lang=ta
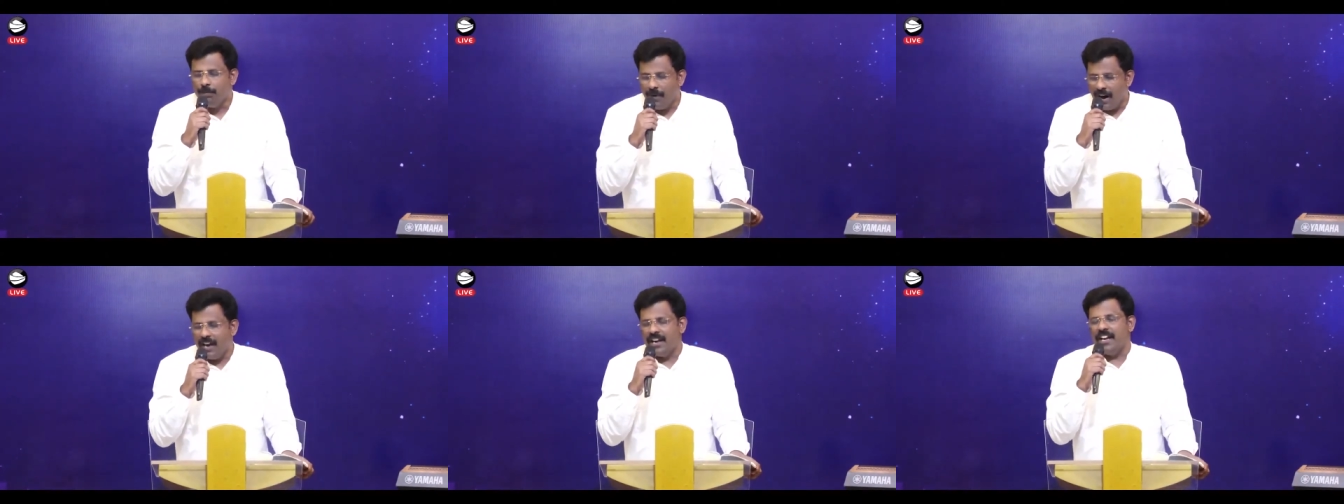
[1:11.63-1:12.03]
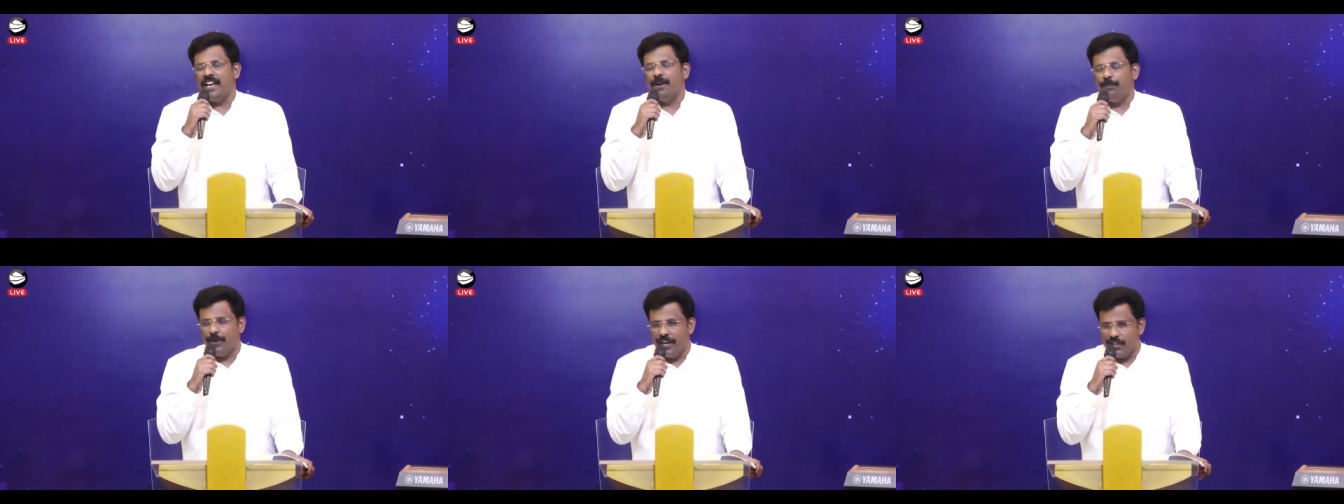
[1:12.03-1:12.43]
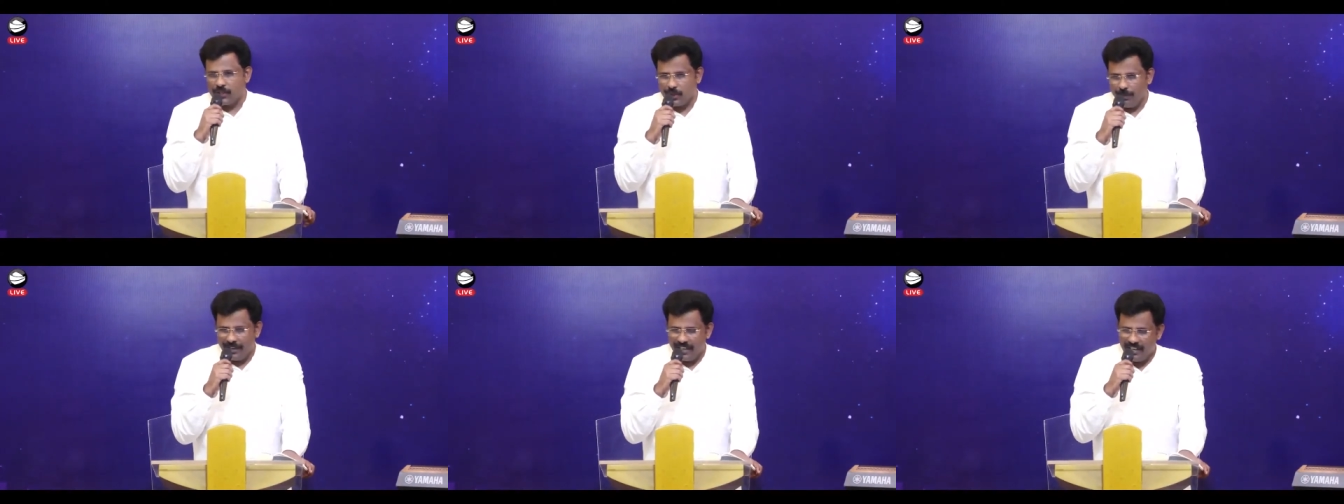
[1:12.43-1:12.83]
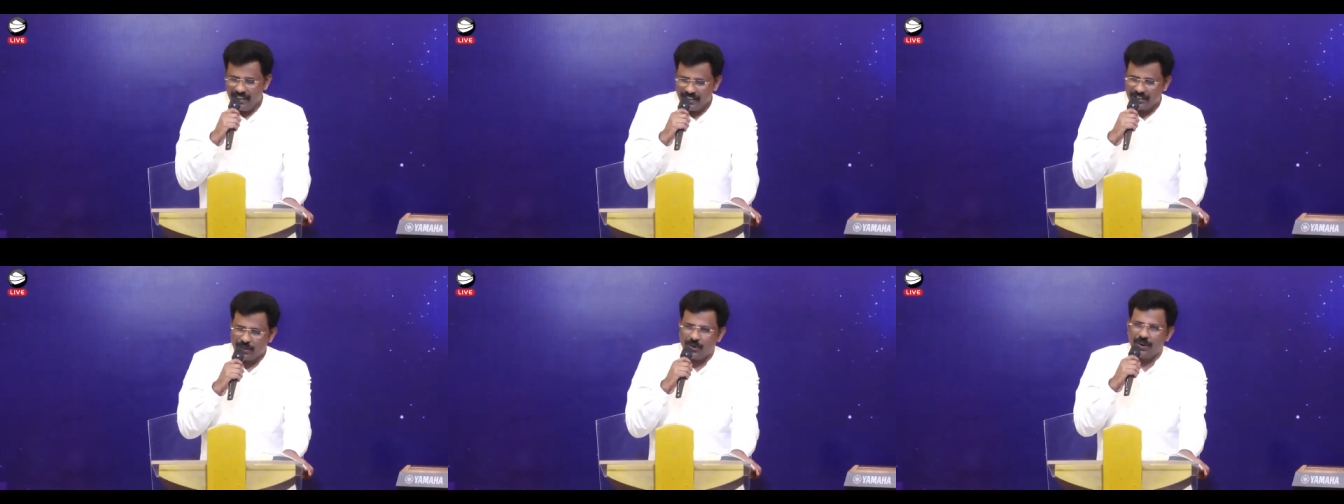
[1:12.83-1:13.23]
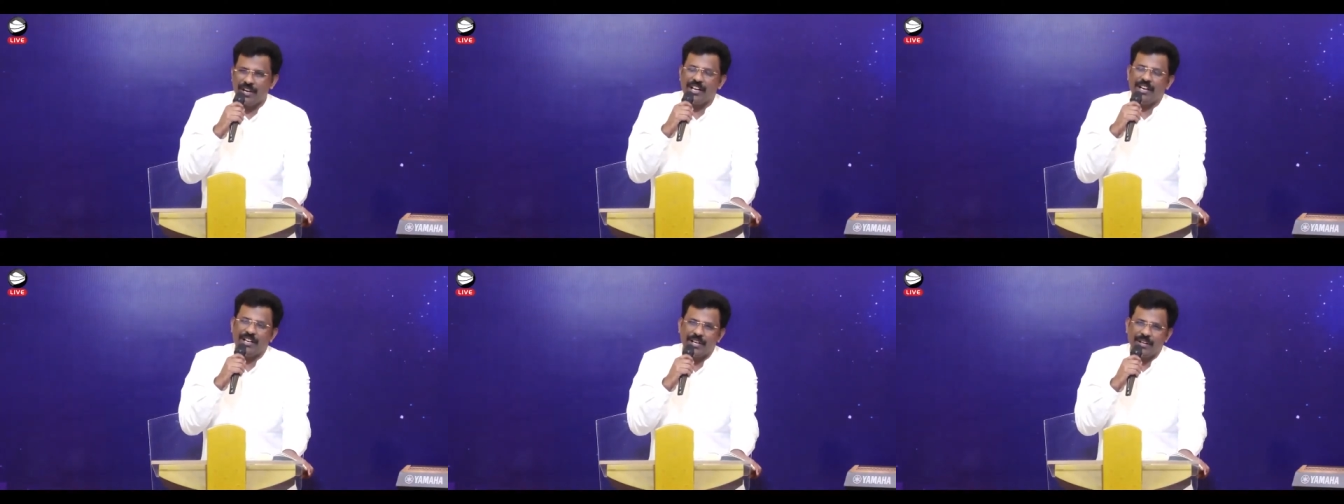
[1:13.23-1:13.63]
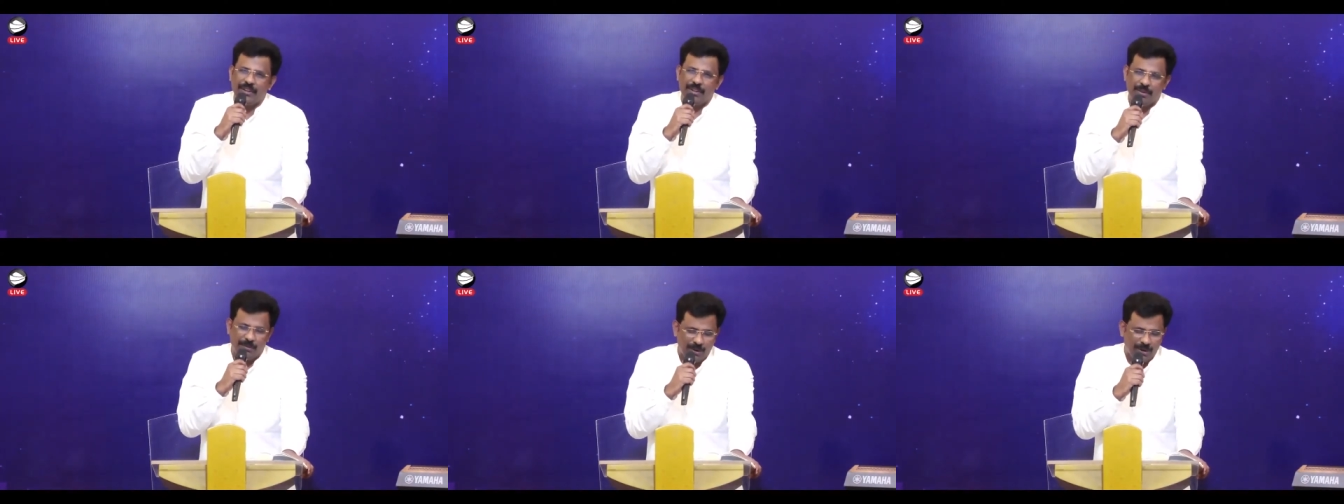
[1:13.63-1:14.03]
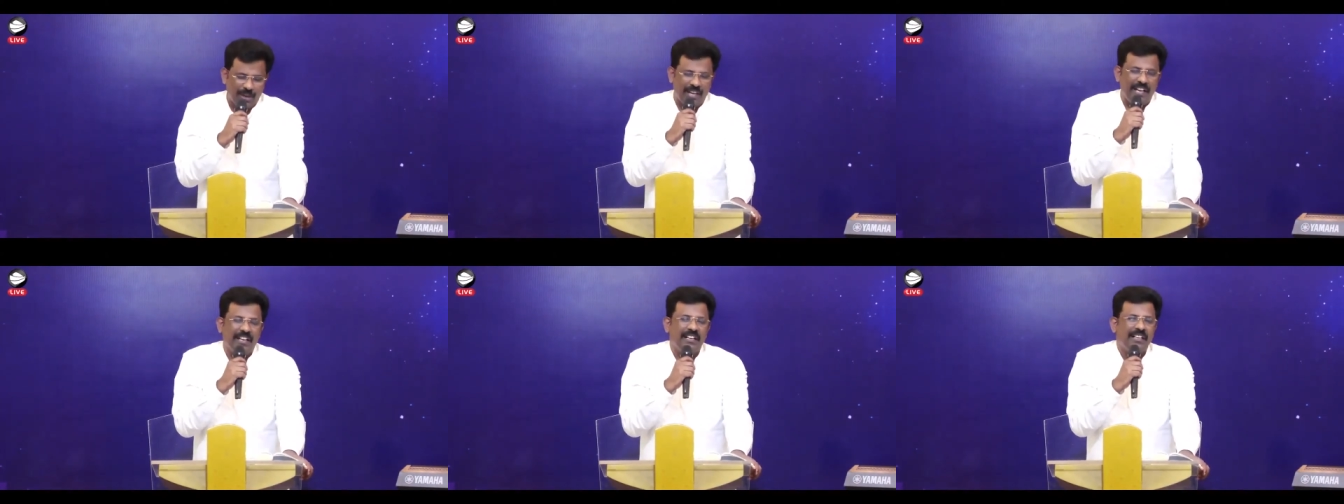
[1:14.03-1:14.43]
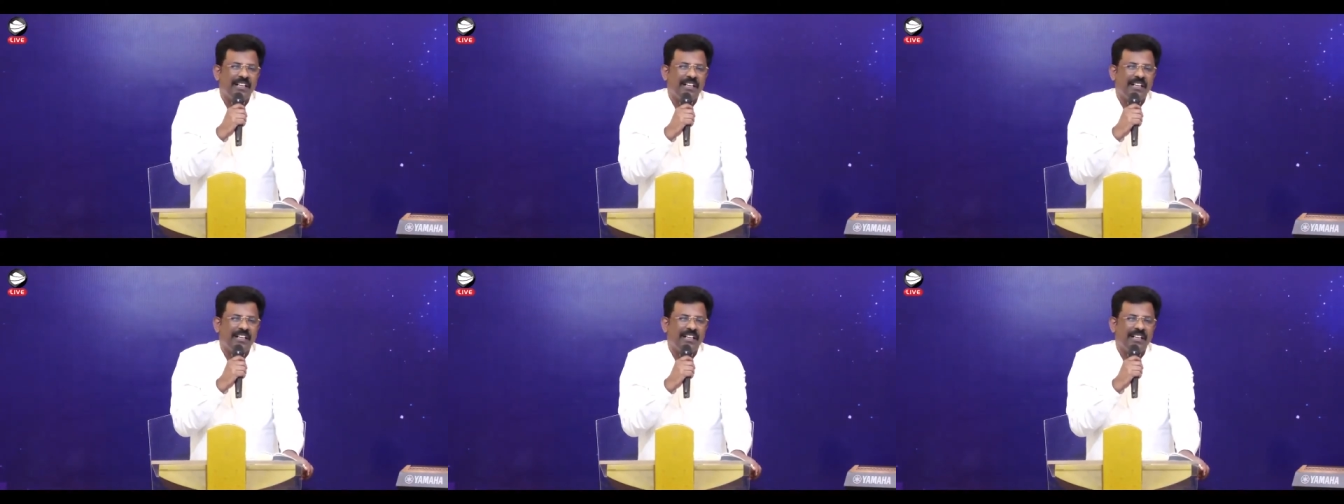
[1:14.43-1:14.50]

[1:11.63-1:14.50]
மாடு எப்படி சுமை இழுத்து கொண்டு இருக்கிறது போல